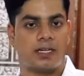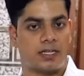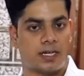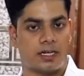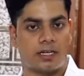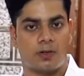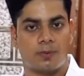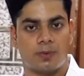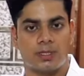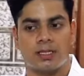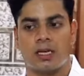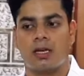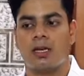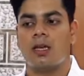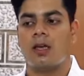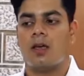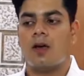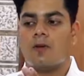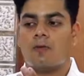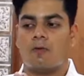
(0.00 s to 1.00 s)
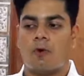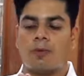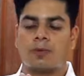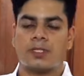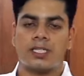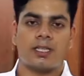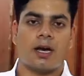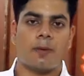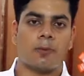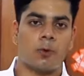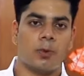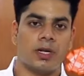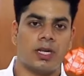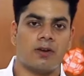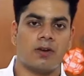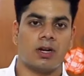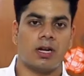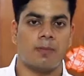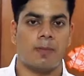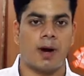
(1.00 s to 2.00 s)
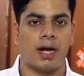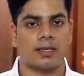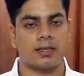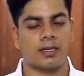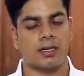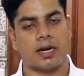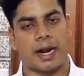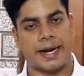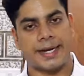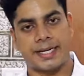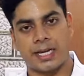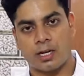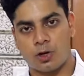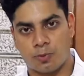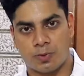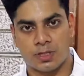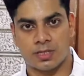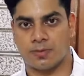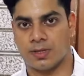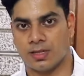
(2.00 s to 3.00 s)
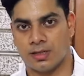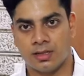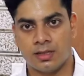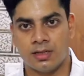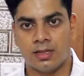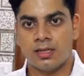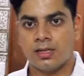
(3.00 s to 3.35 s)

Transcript: वन थर्टी रुपीज वो अब सीधा आपको मिलने वाला है मात्र नाइन्टी रुपीज में